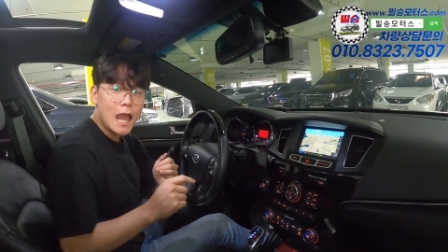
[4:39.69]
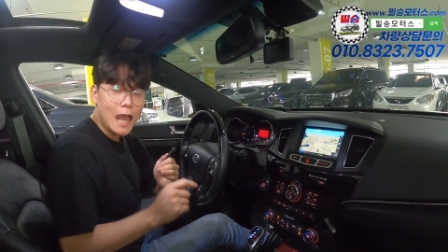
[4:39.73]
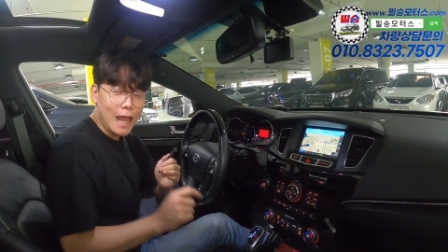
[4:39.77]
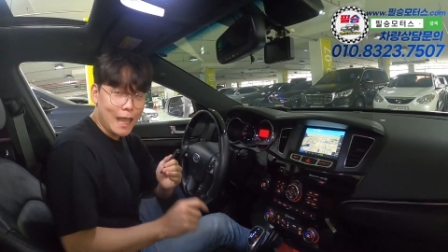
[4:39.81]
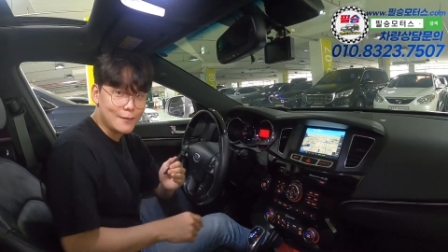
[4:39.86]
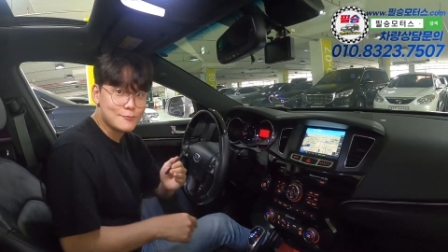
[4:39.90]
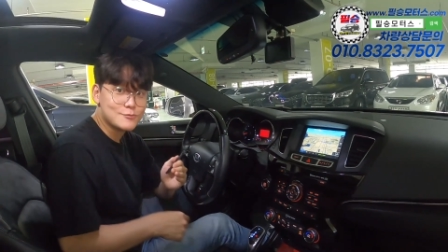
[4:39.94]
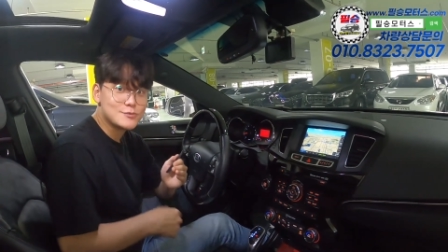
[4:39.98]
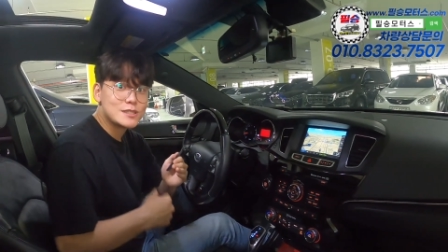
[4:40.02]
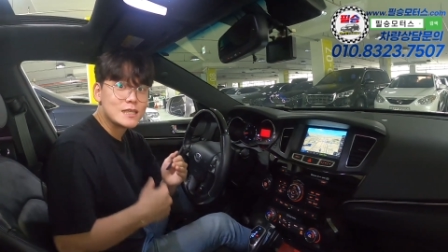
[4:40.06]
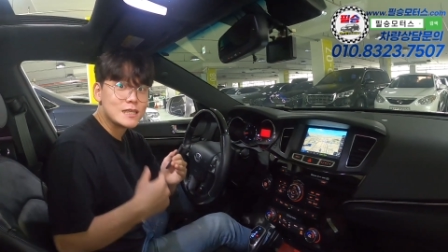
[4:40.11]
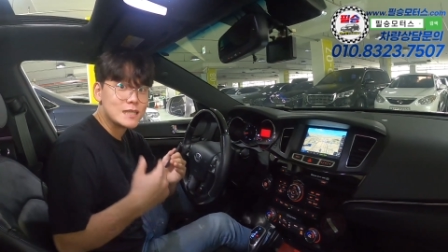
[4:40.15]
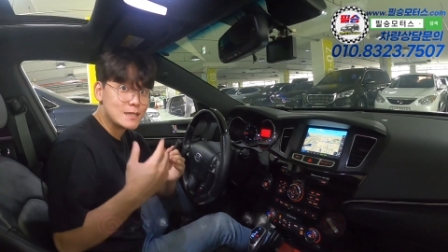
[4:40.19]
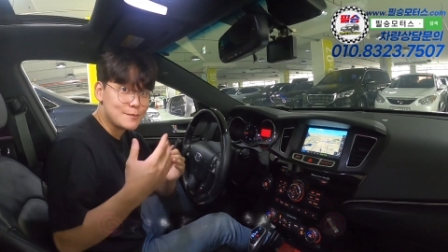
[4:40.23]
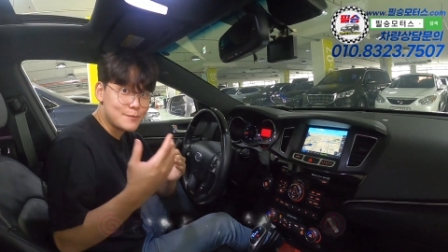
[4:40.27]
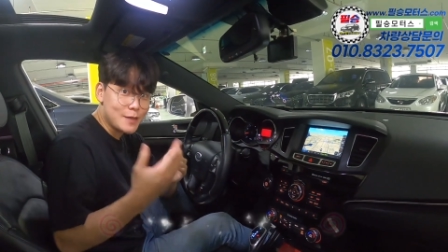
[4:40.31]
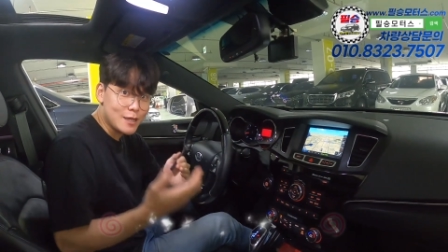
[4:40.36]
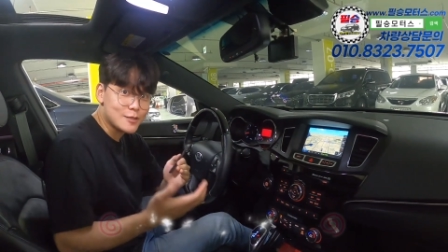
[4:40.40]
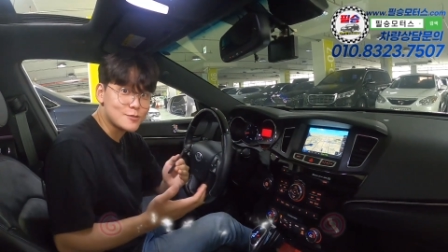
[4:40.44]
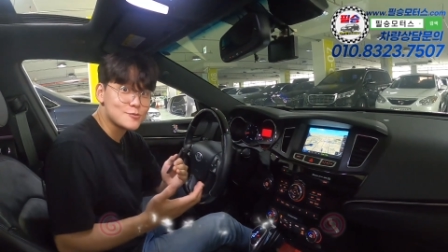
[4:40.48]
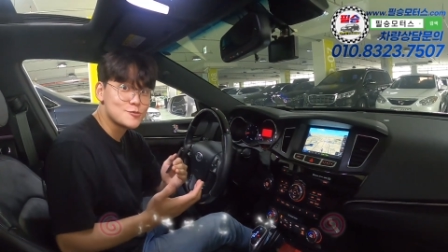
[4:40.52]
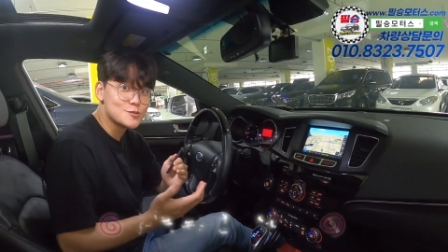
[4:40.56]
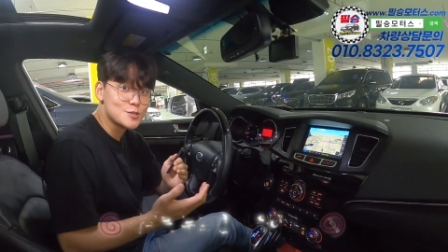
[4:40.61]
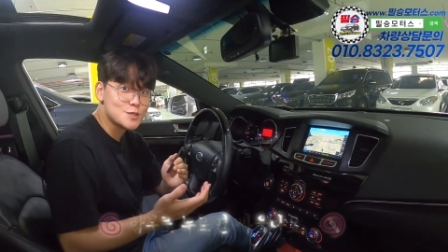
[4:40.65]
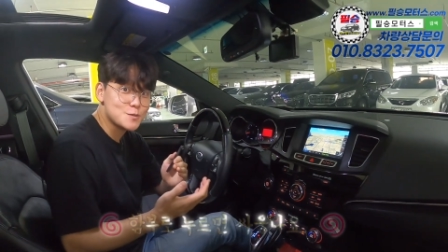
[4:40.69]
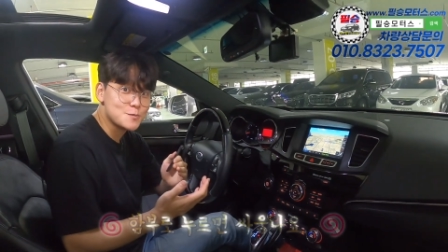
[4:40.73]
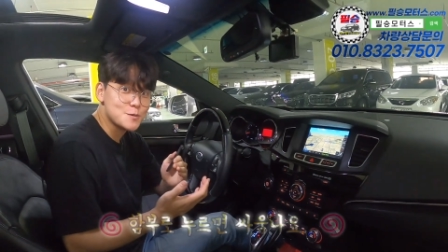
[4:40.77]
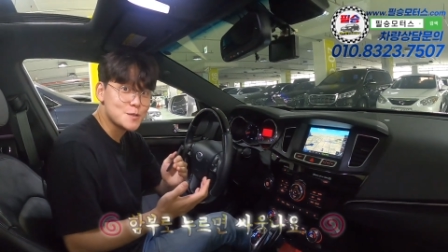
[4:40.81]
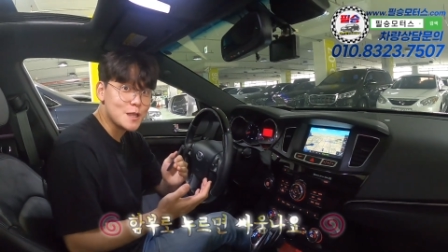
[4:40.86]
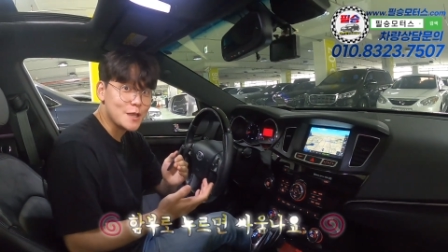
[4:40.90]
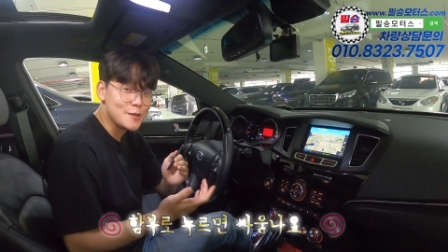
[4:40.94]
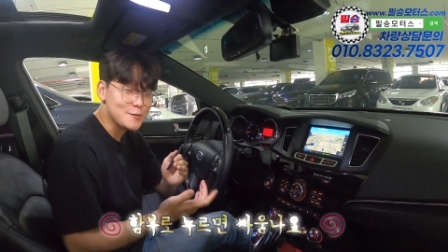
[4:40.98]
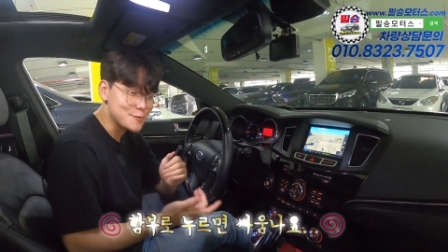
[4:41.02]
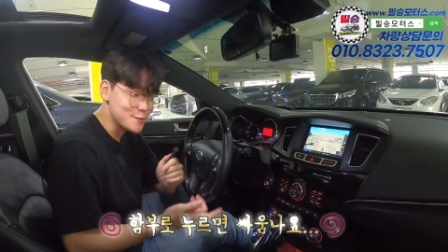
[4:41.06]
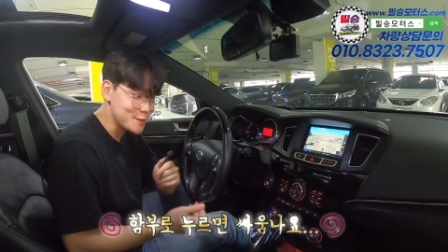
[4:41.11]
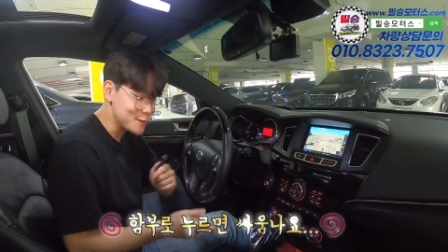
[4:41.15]
아무 때나 막
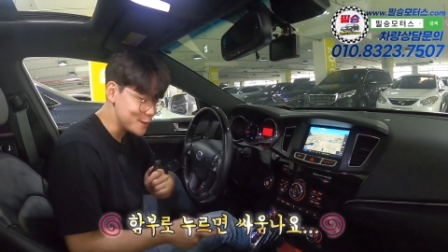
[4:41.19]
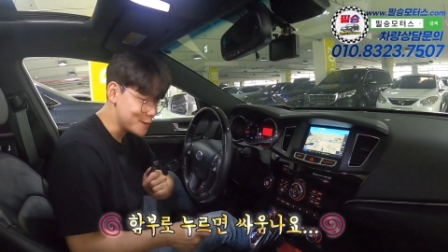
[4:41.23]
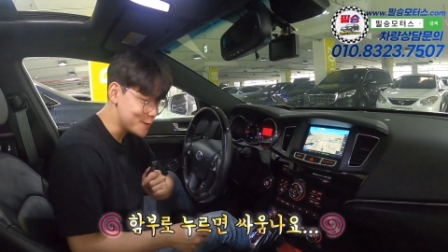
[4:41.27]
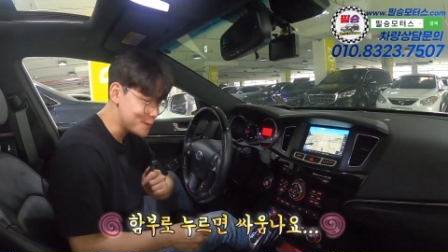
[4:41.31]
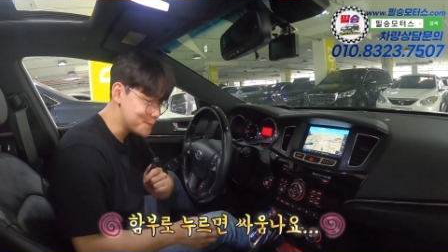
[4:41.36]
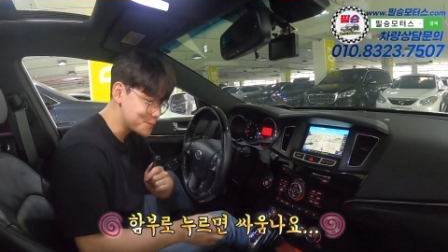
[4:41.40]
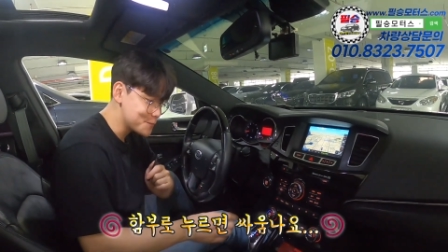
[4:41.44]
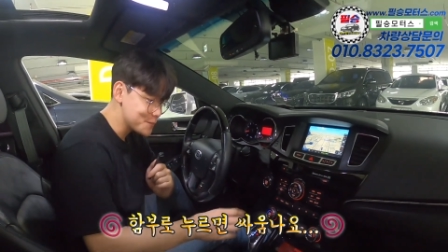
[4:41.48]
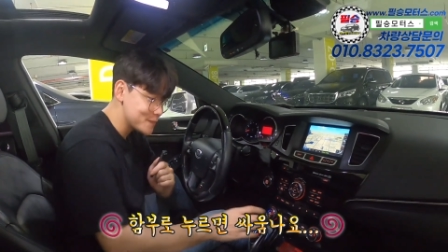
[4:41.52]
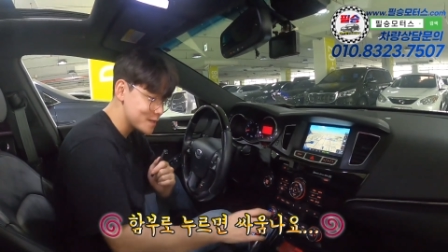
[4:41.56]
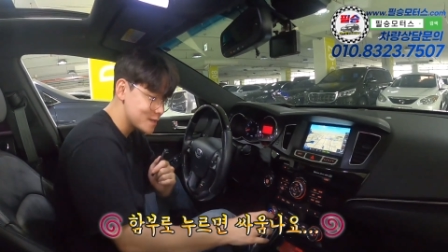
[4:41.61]
누르시면 안 돼요.